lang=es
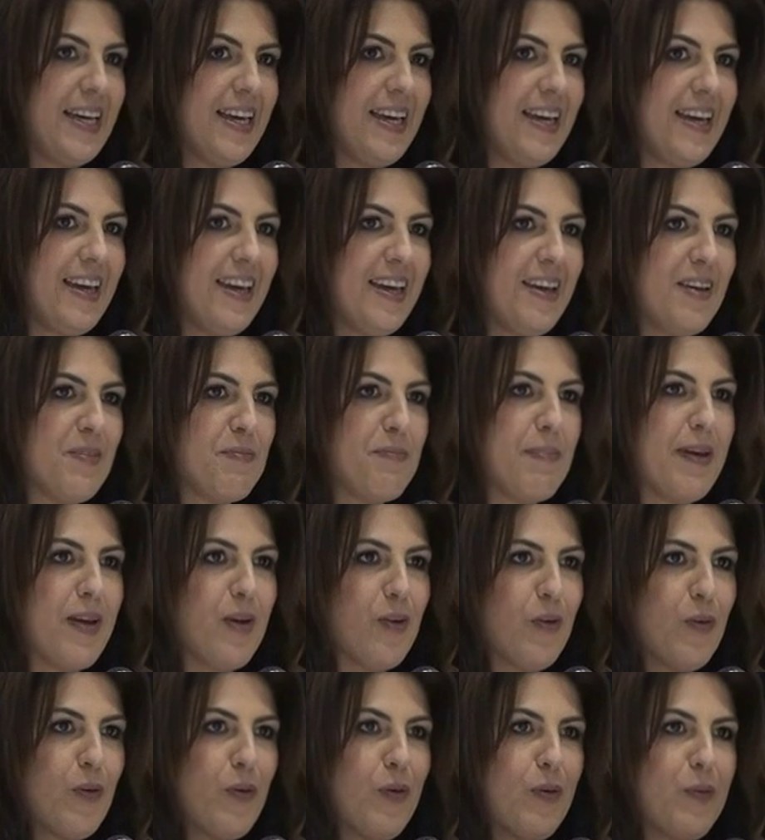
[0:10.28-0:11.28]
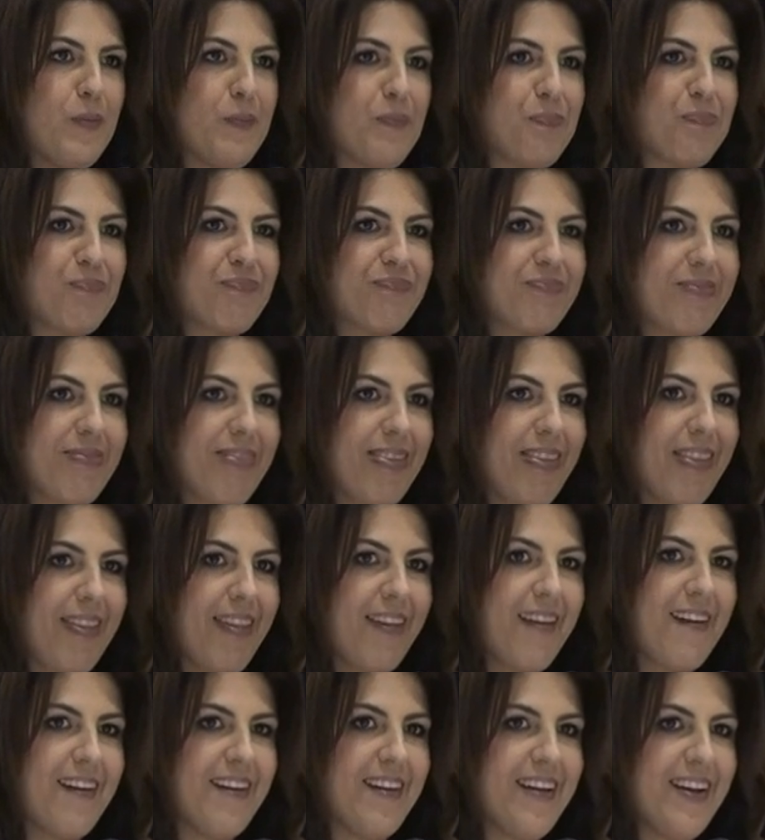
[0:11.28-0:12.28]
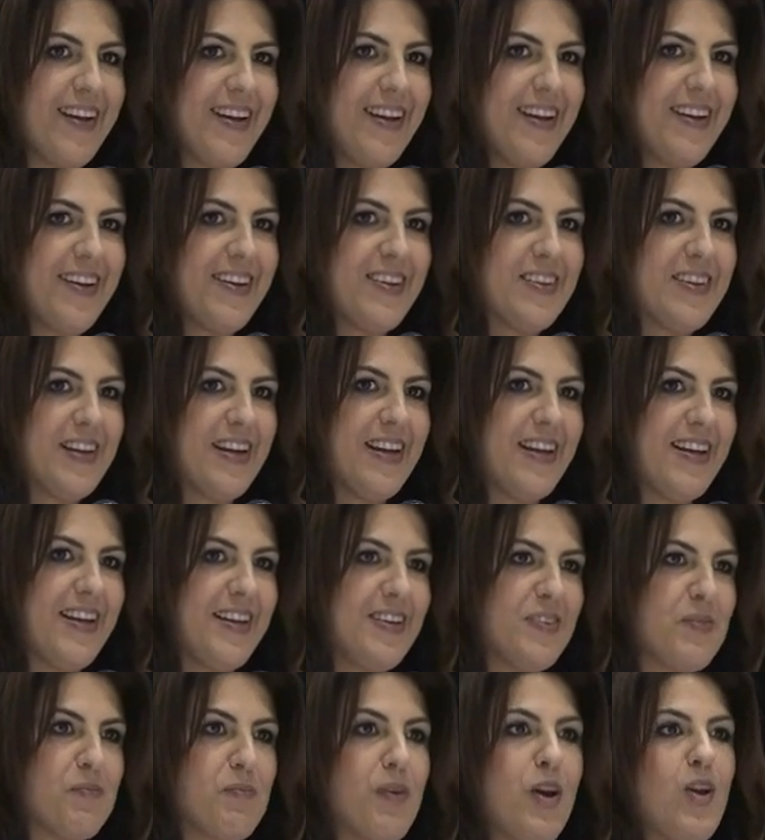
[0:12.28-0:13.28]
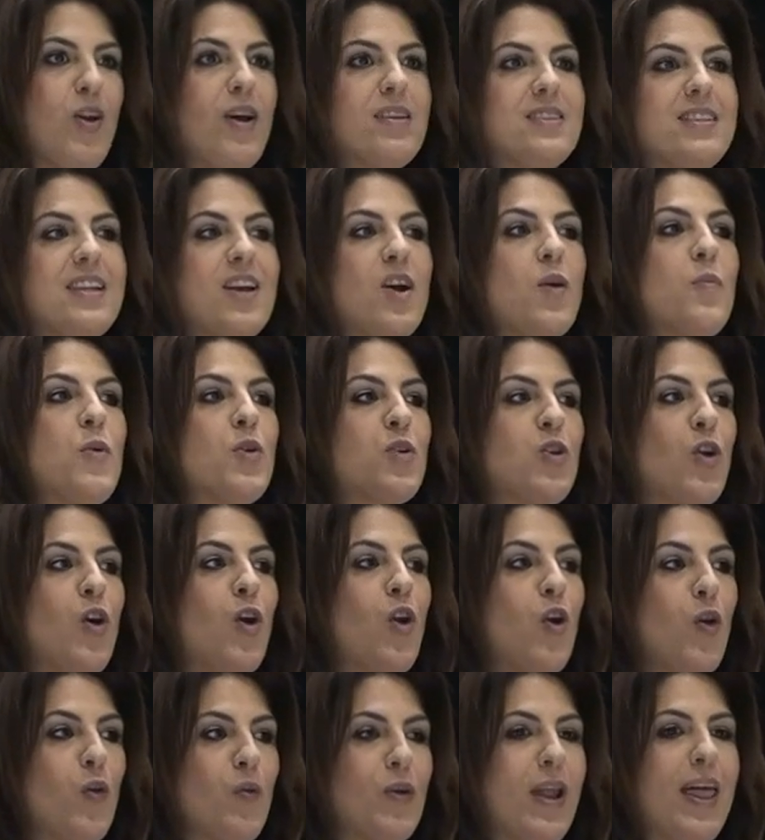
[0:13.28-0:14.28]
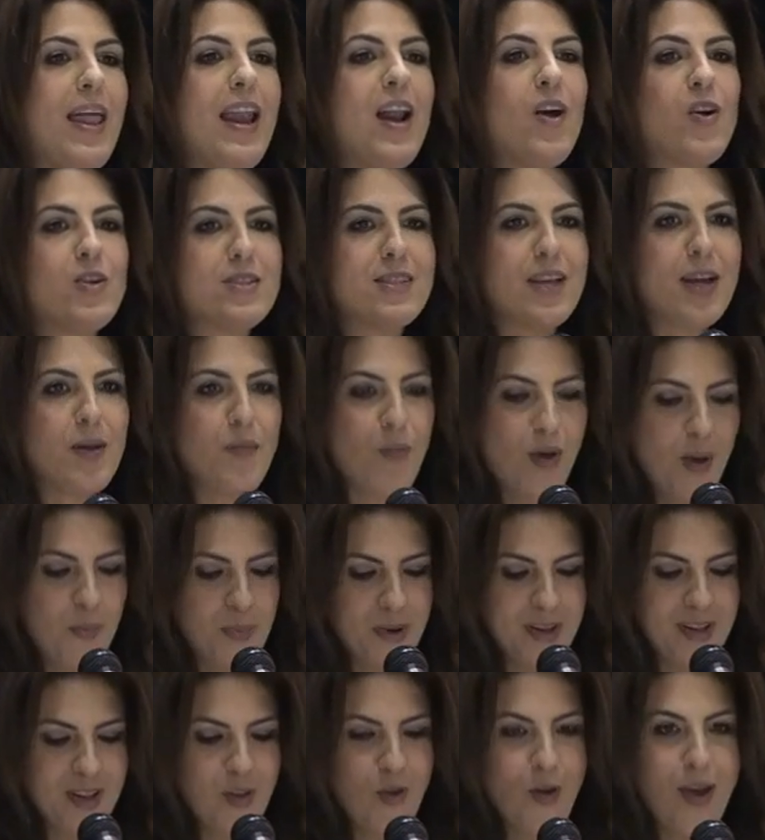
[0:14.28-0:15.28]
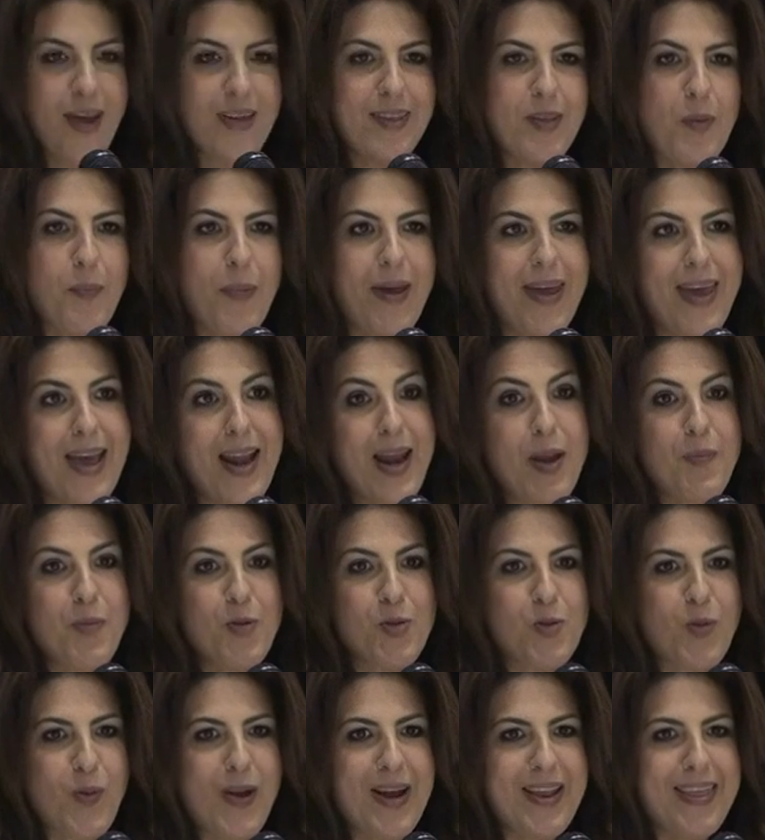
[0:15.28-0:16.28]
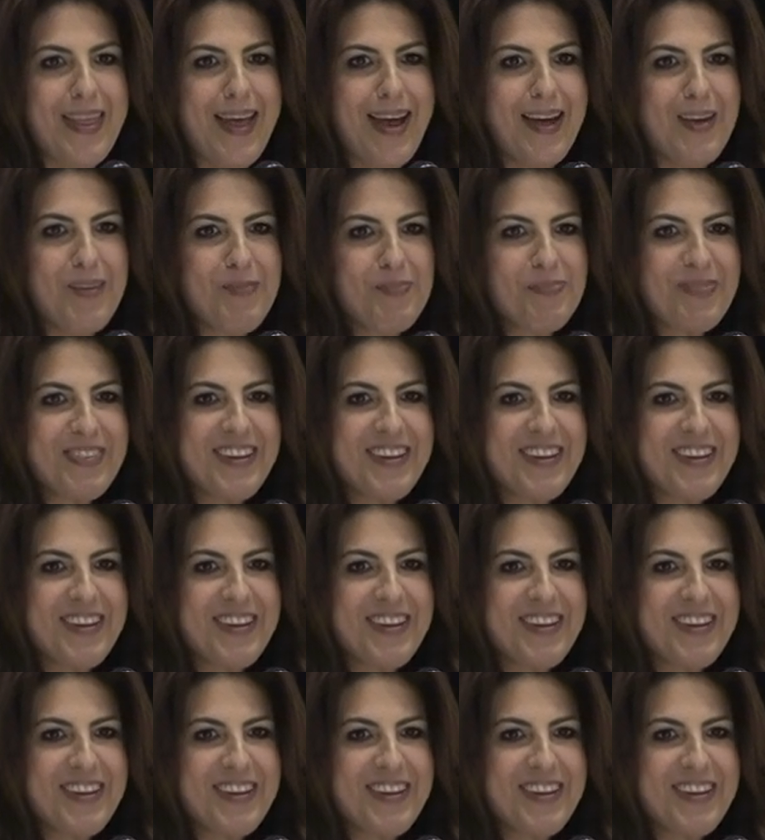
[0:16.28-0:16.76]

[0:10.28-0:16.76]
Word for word: Eh, pero eh, bueno, así como todo, una de las cosas que hemos aprendido en este país es la puntualidad.